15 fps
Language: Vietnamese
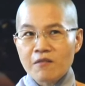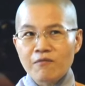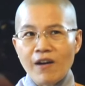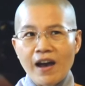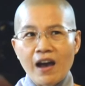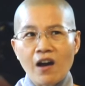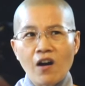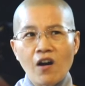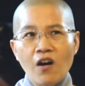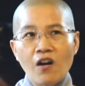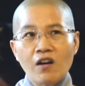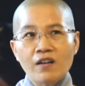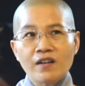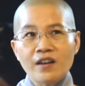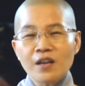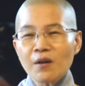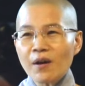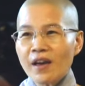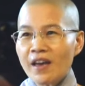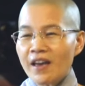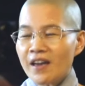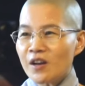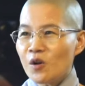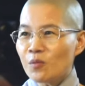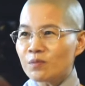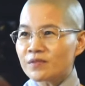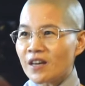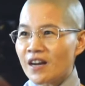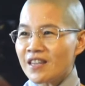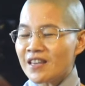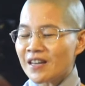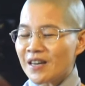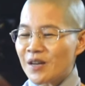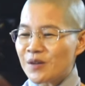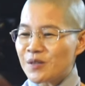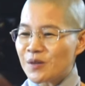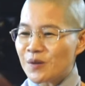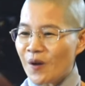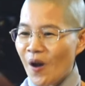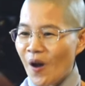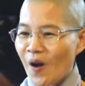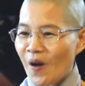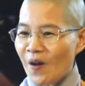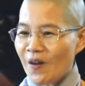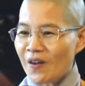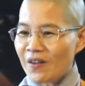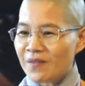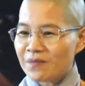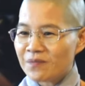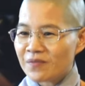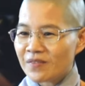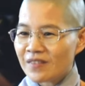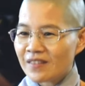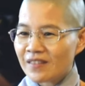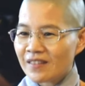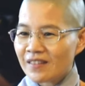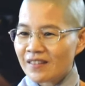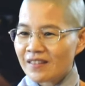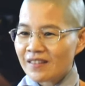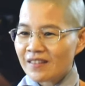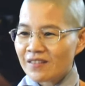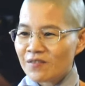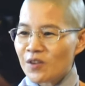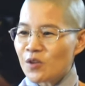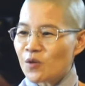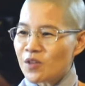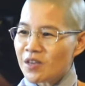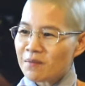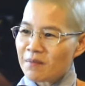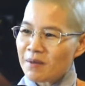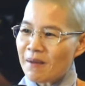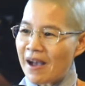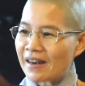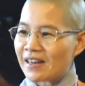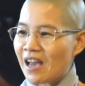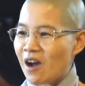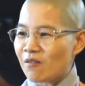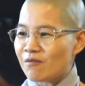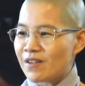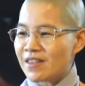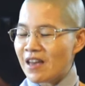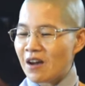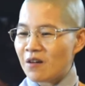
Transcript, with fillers: và họ nếu hệ đùng tới những điều gì của họ ví dụ như mấy bạn đi học với